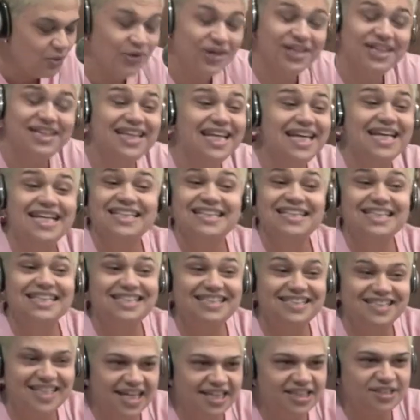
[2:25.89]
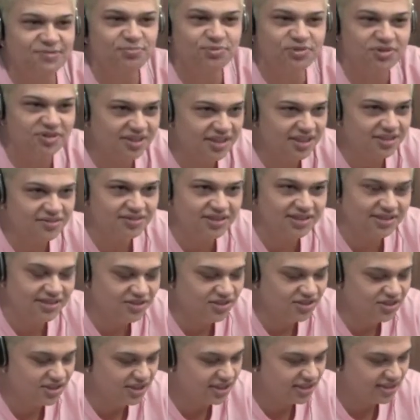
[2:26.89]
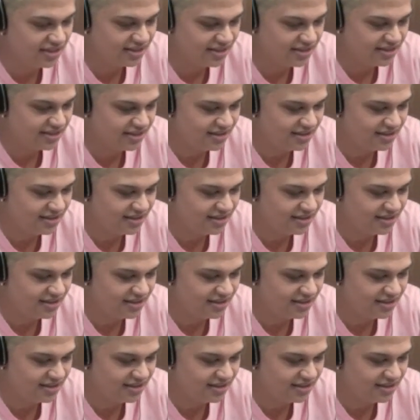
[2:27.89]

87% das é indianas. É muita